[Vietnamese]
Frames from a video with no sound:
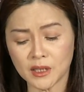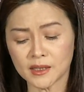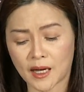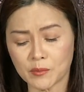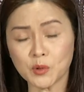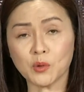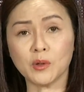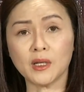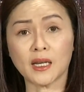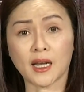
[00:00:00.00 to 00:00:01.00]
18
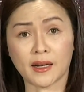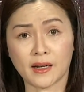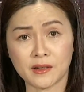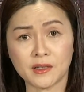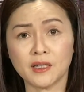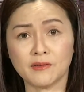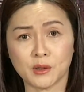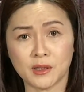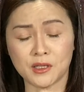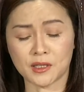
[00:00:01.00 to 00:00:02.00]
tuổi là đã rơi
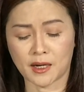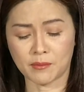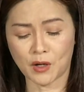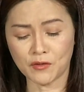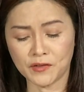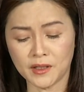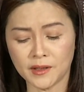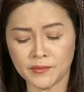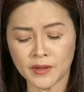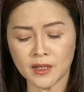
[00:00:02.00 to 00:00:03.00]
vào tình trạng béo
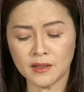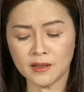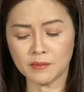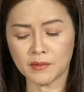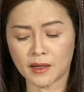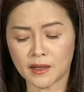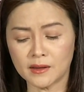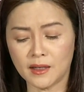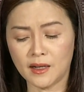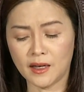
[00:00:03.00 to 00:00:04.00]
phì nhưng mà
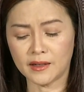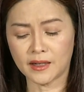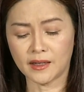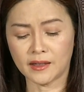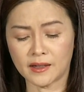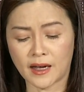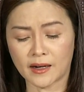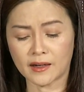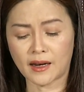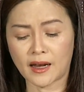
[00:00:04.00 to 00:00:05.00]
cái tỷ lệ này
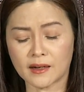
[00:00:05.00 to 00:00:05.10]
đã